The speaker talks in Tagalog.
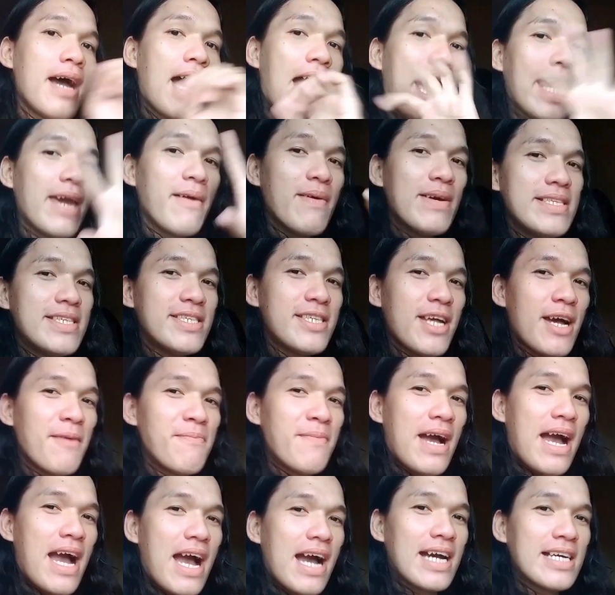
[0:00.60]
Hi, what's up
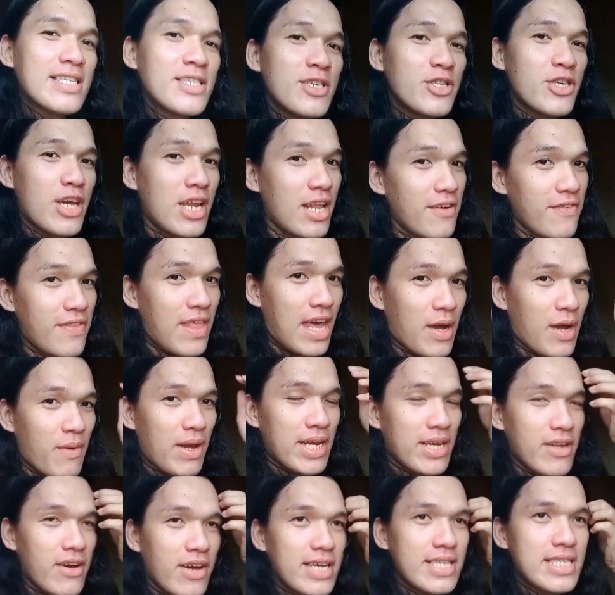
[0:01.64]
mga kasosyal of
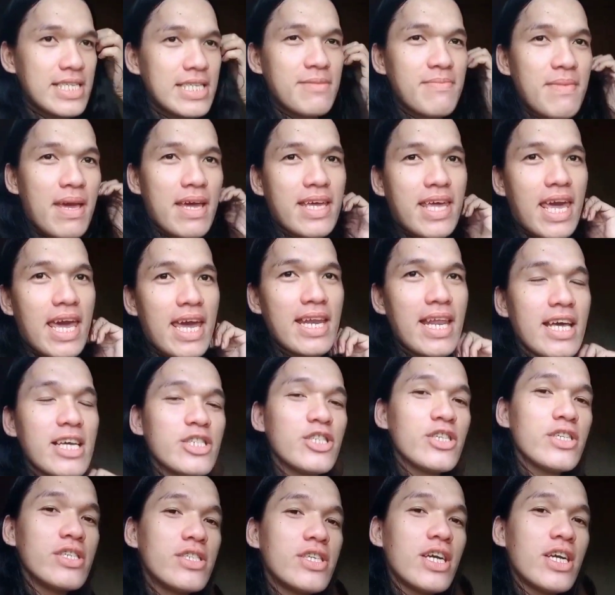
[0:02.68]
Dagway No? It's me again, I'm
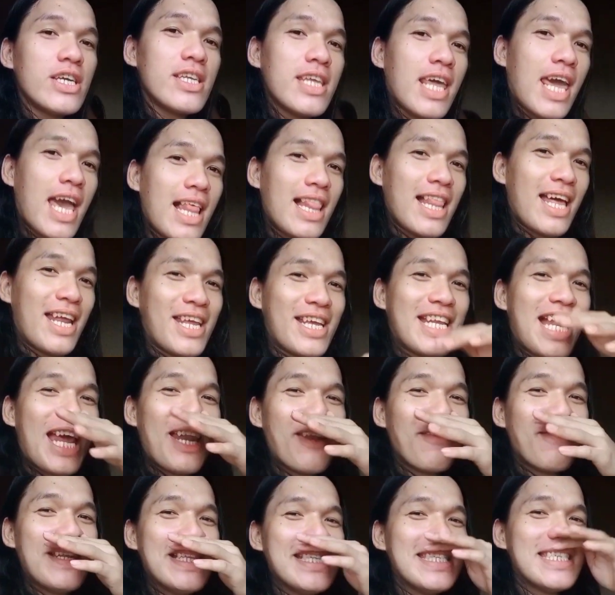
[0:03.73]
Janelle
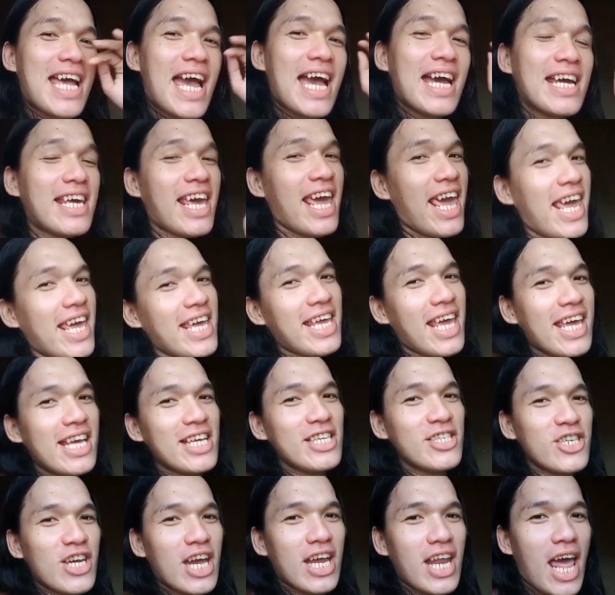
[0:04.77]
Arglado Banansag, aka
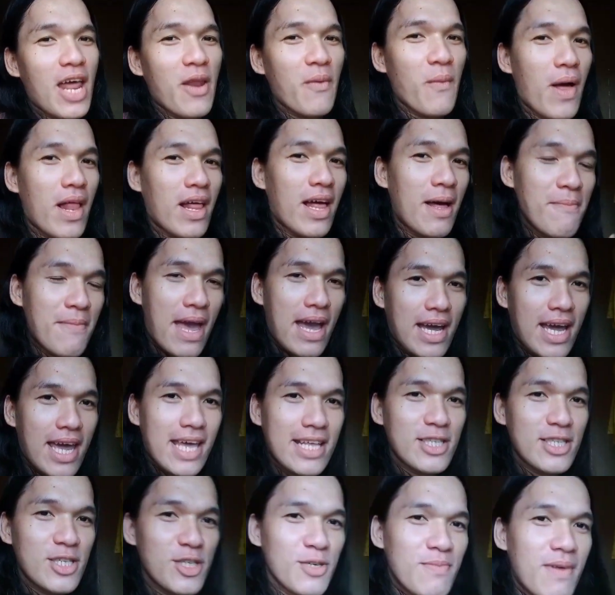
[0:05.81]
Janan. Welcome back
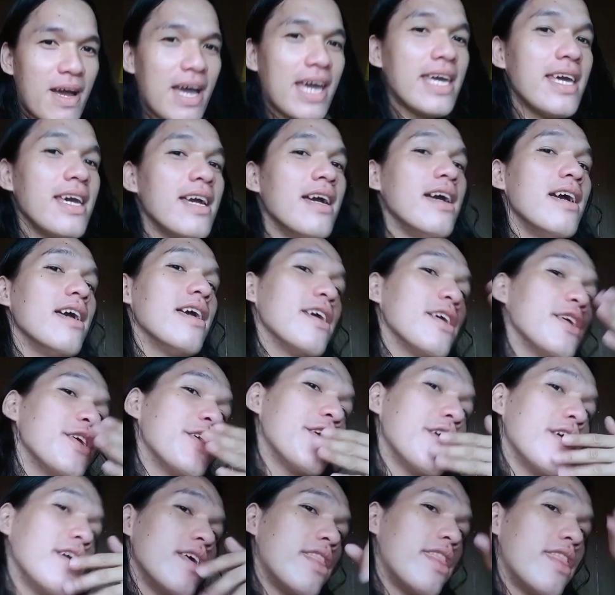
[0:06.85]
again to my
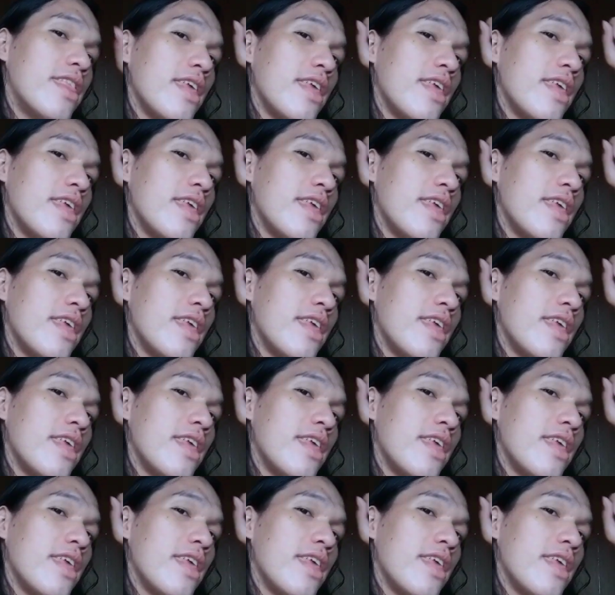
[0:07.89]
YouTube